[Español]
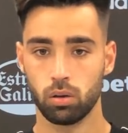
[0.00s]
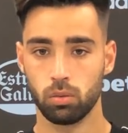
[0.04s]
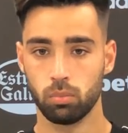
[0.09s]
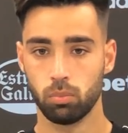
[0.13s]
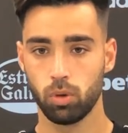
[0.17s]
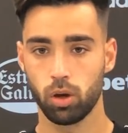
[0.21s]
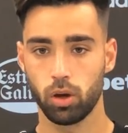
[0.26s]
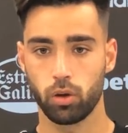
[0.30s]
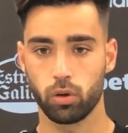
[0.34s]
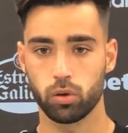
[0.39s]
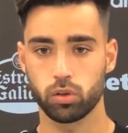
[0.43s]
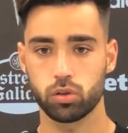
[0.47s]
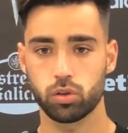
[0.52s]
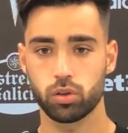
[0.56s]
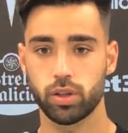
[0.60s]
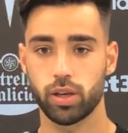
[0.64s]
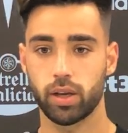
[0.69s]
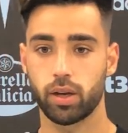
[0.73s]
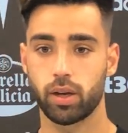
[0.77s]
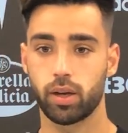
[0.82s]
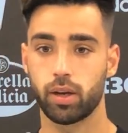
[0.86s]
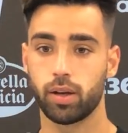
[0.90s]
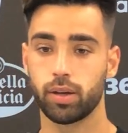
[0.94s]
Bueno, eso
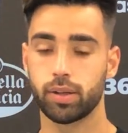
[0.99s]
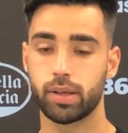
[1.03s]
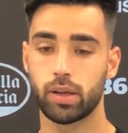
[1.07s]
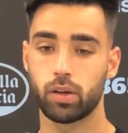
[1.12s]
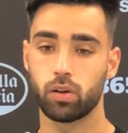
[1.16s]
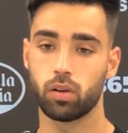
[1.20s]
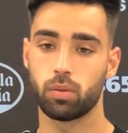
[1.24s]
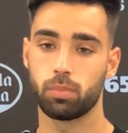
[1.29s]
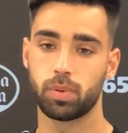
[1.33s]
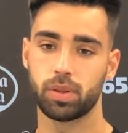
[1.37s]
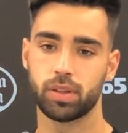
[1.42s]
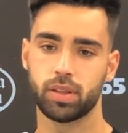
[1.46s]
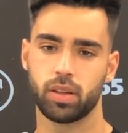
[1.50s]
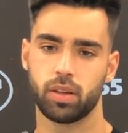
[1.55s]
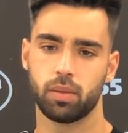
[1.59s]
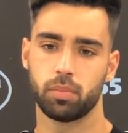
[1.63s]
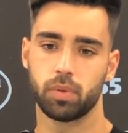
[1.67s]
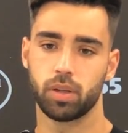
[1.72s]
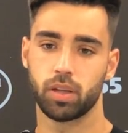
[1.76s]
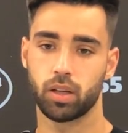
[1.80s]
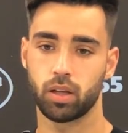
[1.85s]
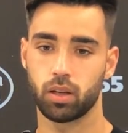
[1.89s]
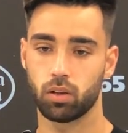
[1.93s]
ya, no depende de
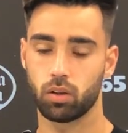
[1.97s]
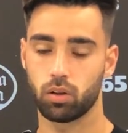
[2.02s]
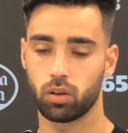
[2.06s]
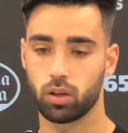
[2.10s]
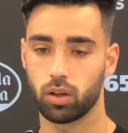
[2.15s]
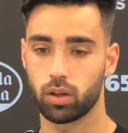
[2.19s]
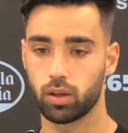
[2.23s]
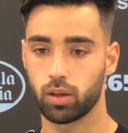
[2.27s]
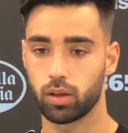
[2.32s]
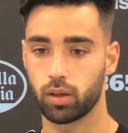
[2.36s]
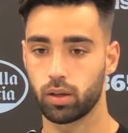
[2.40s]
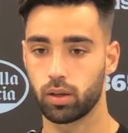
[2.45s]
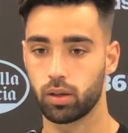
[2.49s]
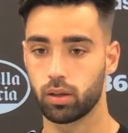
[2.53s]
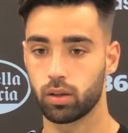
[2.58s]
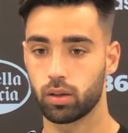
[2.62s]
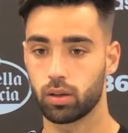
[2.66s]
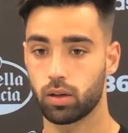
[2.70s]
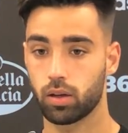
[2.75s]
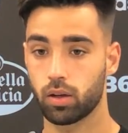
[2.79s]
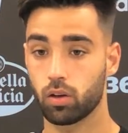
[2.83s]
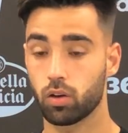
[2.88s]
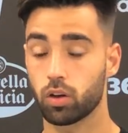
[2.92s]
mí. Creo que,
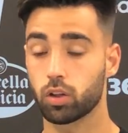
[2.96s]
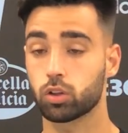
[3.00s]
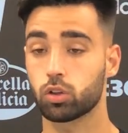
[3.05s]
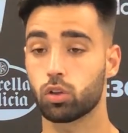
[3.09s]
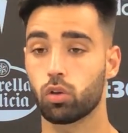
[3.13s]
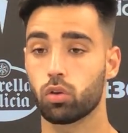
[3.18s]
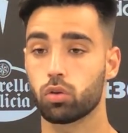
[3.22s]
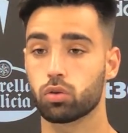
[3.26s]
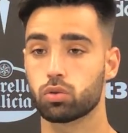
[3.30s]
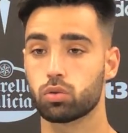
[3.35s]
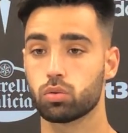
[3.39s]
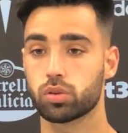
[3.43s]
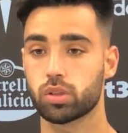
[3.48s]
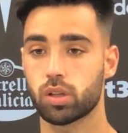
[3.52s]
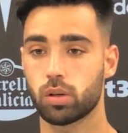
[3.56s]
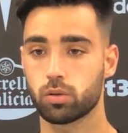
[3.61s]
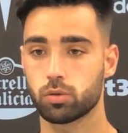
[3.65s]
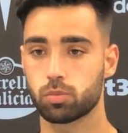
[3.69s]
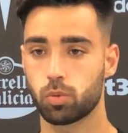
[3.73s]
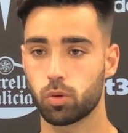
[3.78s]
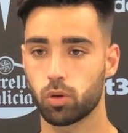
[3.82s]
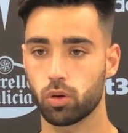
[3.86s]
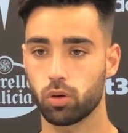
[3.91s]
creo que todos
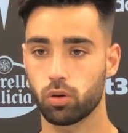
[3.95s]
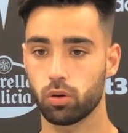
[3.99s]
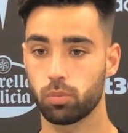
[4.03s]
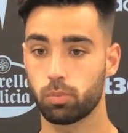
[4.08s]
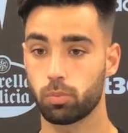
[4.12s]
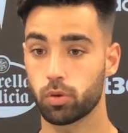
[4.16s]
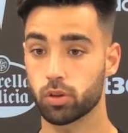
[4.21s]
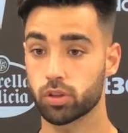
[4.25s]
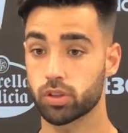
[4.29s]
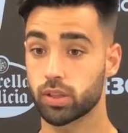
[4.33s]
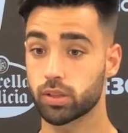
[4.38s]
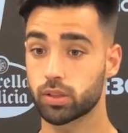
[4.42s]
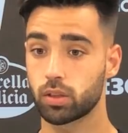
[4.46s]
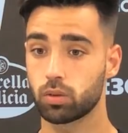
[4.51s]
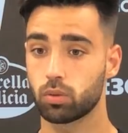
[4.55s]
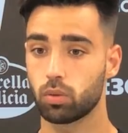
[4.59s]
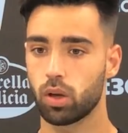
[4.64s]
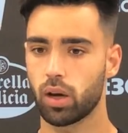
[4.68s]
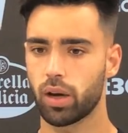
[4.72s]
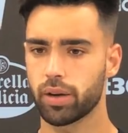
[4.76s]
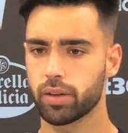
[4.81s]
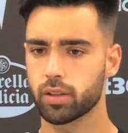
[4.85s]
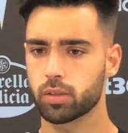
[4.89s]
luchamos por, ser
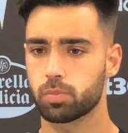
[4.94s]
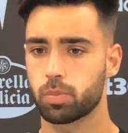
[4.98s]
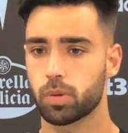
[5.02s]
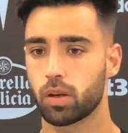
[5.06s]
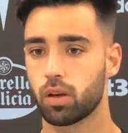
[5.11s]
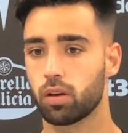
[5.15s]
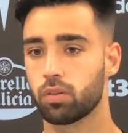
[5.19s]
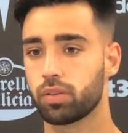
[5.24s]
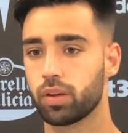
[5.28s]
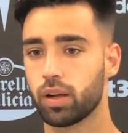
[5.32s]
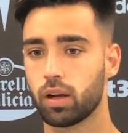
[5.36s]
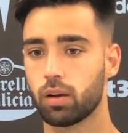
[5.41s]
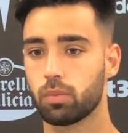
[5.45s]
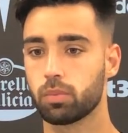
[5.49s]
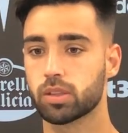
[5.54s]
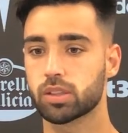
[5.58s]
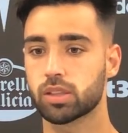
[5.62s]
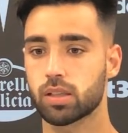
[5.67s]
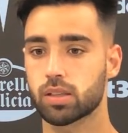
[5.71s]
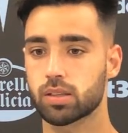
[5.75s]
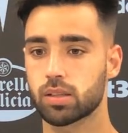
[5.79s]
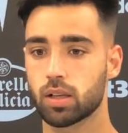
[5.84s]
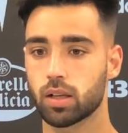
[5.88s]
titulares, pero al final el
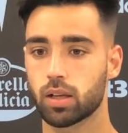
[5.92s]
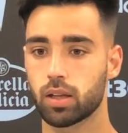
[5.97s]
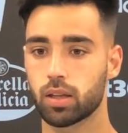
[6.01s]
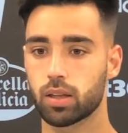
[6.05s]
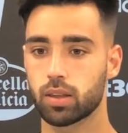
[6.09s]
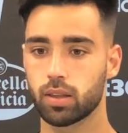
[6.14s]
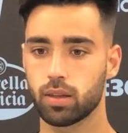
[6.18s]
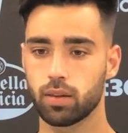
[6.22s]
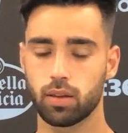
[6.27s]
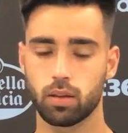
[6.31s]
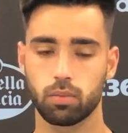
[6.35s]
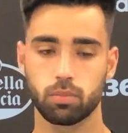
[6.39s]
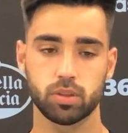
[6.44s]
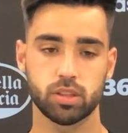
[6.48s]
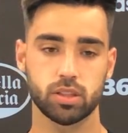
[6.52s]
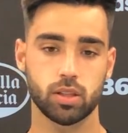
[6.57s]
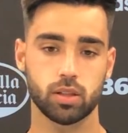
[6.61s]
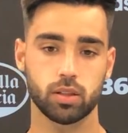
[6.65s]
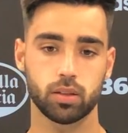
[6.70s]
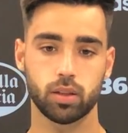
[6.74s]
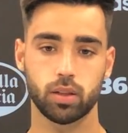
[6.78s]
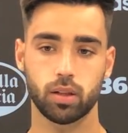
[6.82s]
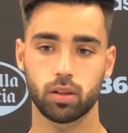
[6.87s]
míster es el que decide, el
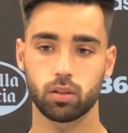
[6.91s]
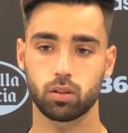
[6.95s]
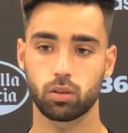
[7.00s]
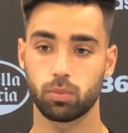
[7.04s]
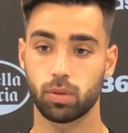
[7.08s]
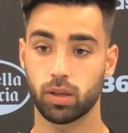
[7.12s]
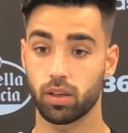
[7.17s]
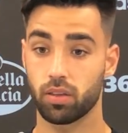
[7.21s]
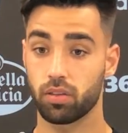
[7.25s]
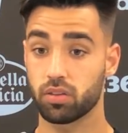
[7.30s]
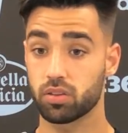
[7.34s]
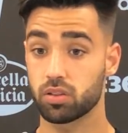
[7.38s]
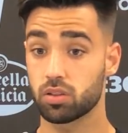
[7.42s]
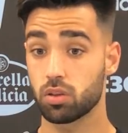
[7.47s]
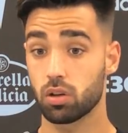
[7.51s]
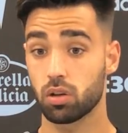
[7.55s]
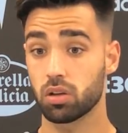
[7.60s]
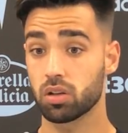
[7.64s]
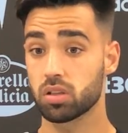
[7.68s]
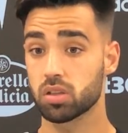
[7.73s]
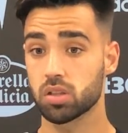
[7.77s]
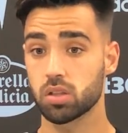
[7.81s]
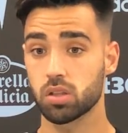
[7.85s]
míster tiene que tomar
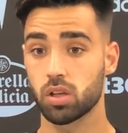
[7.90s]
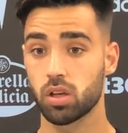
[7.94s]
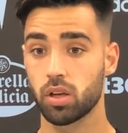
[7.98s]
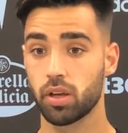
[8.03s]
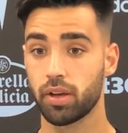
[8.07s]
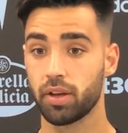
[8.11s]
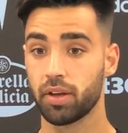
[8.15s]
decisiones.